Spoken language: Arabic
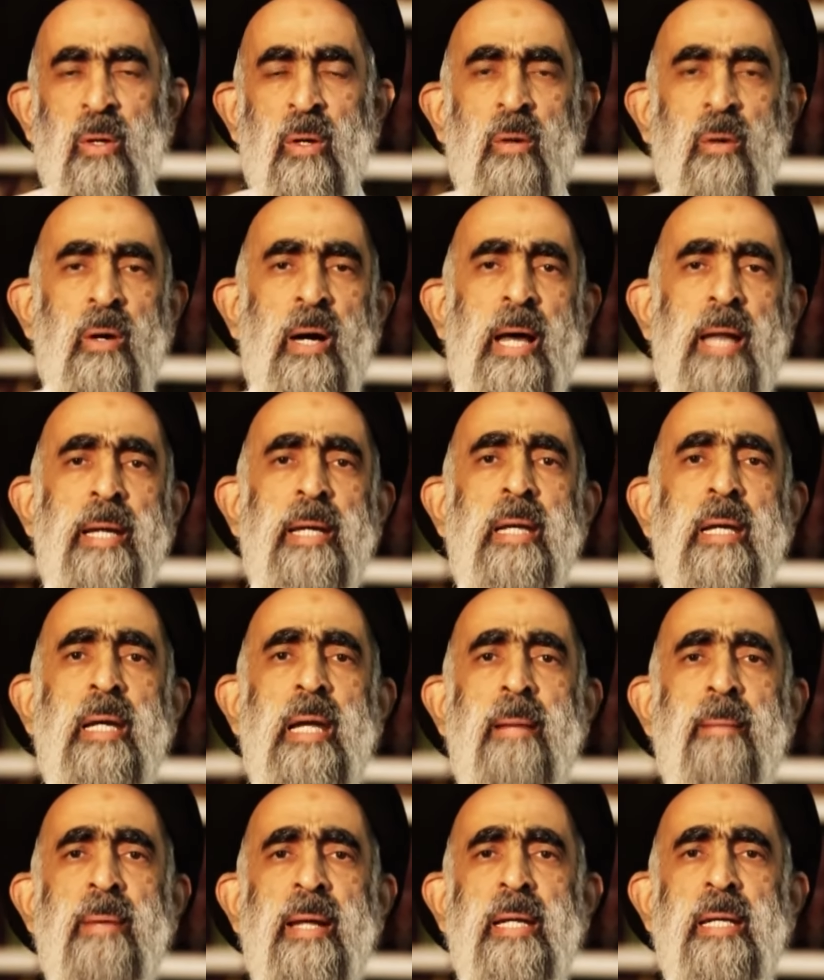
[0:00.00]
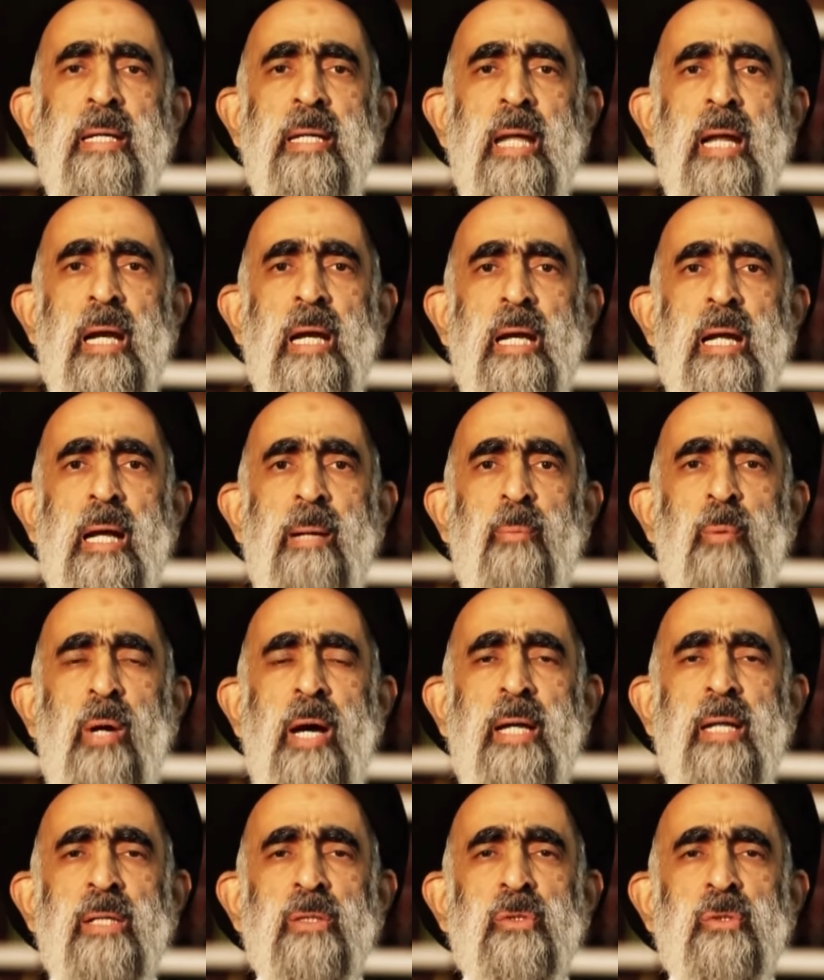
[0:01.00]
وأن من يرغب
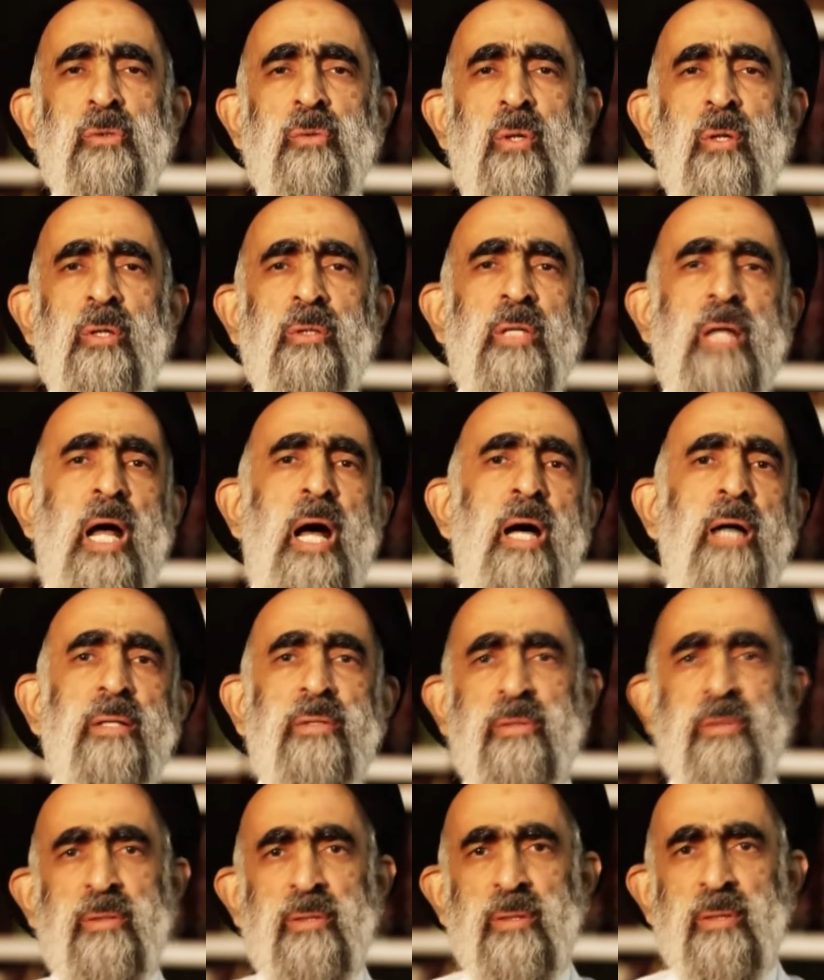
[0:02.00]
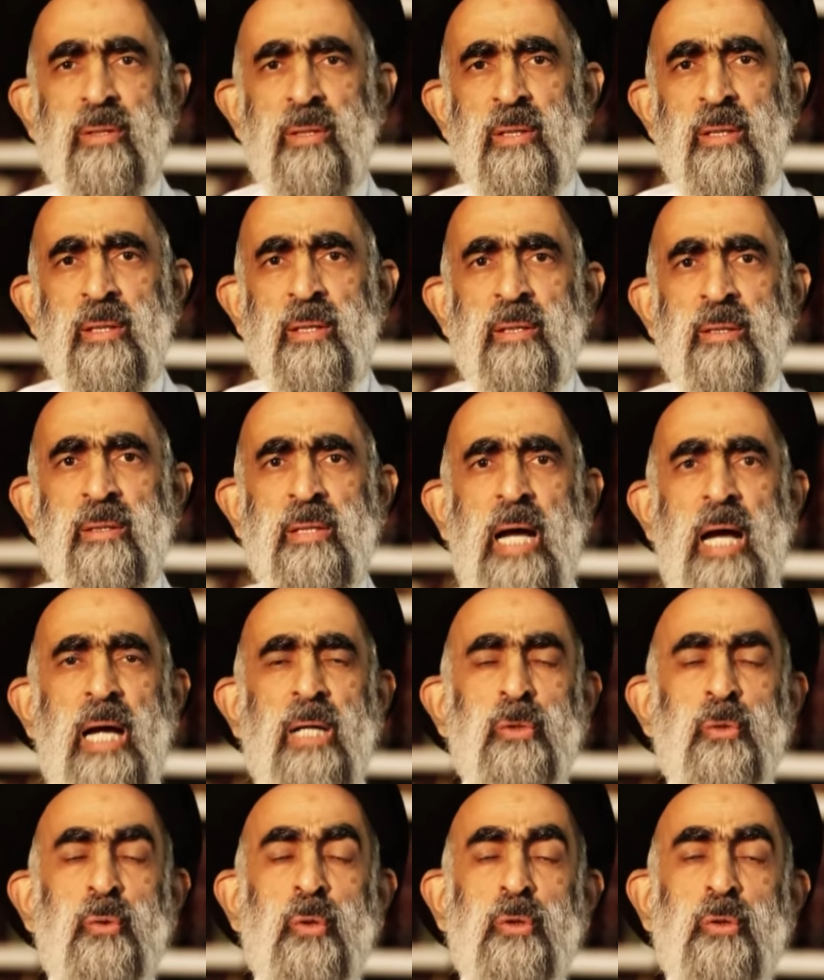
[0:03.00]
عن السلطات
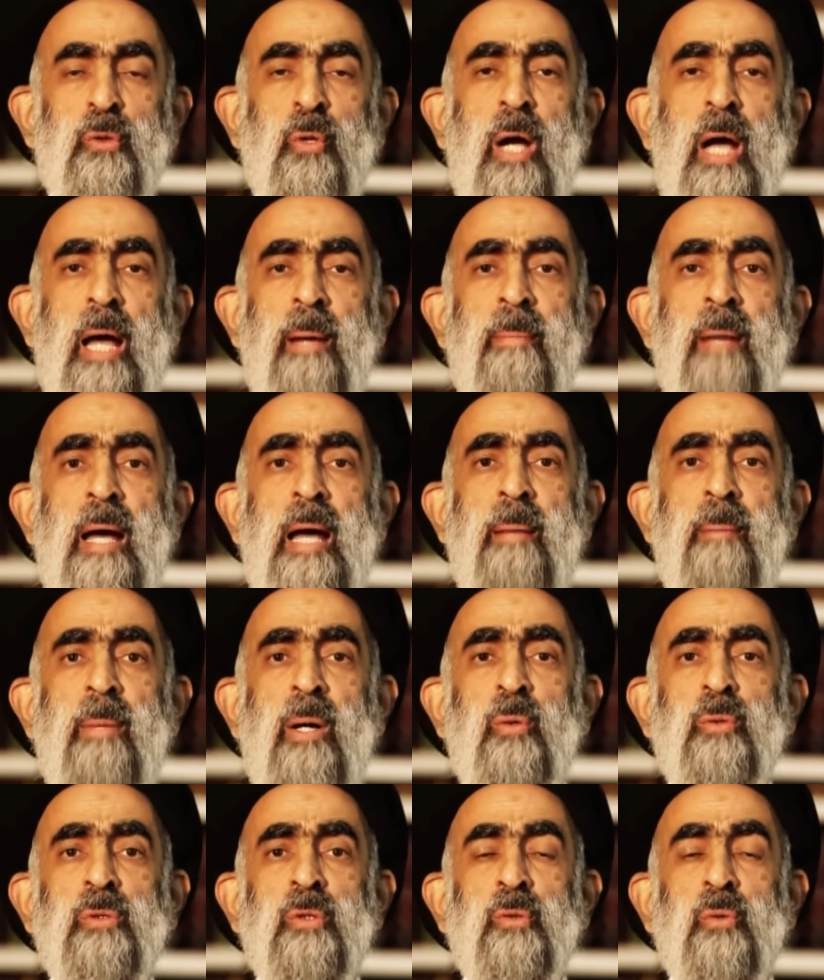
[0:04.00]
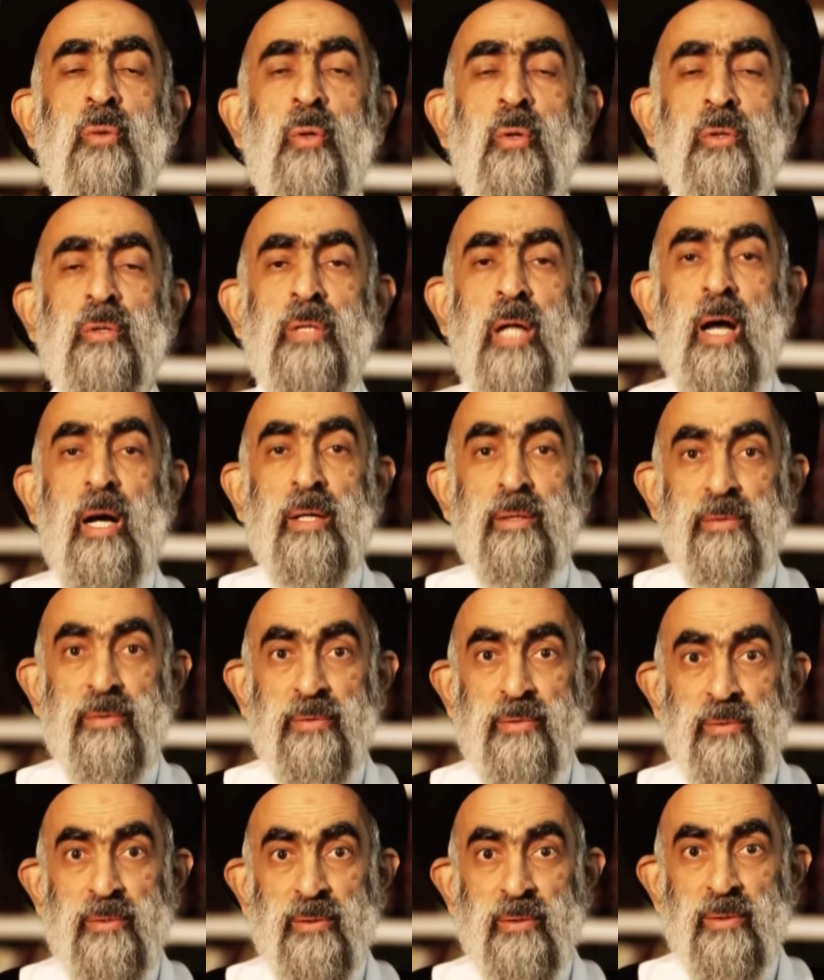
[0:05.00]
تعجز أمامه السلطات
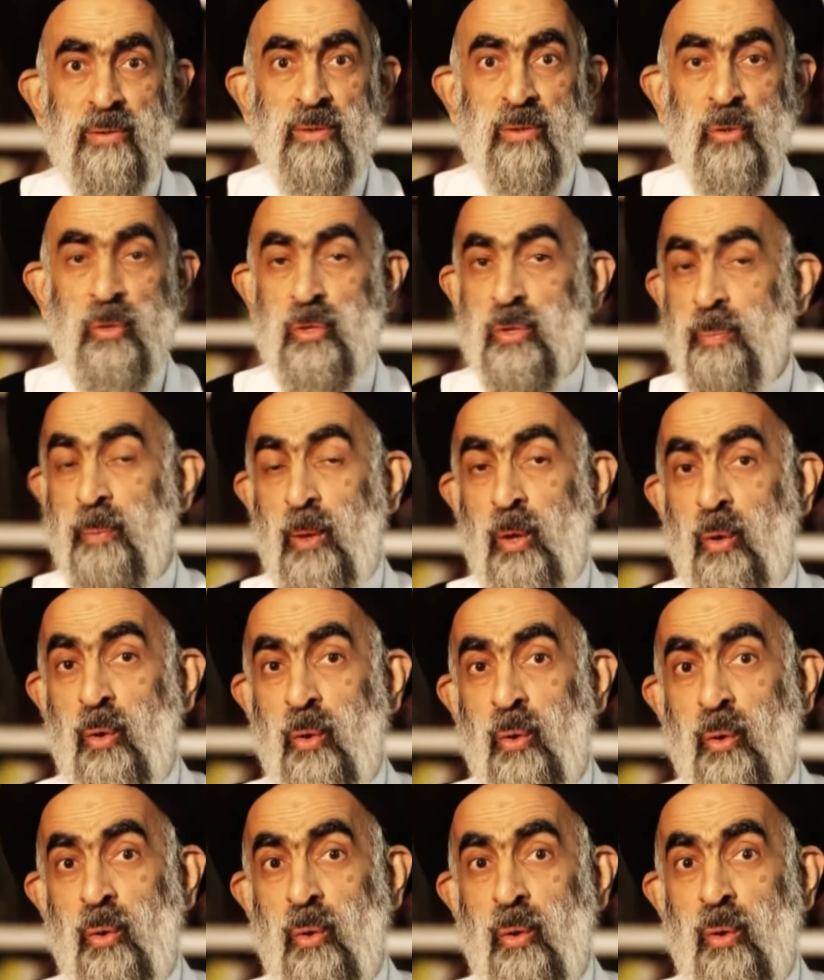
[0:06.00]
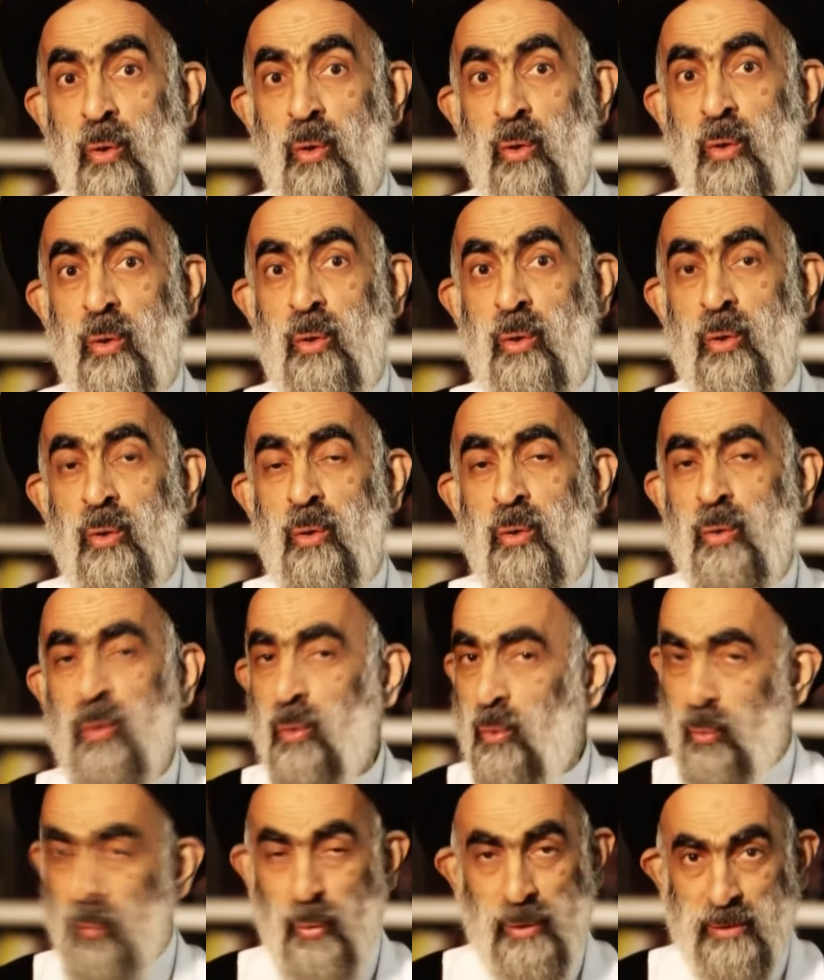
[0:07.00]
يصبح
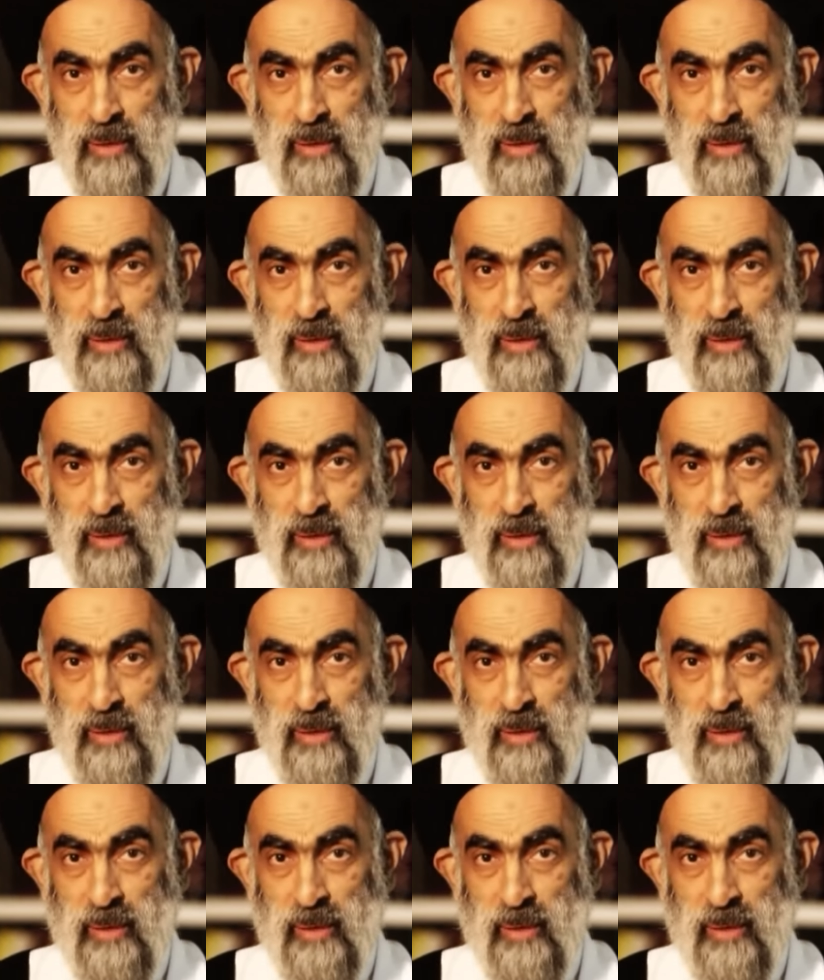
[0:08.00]
قوة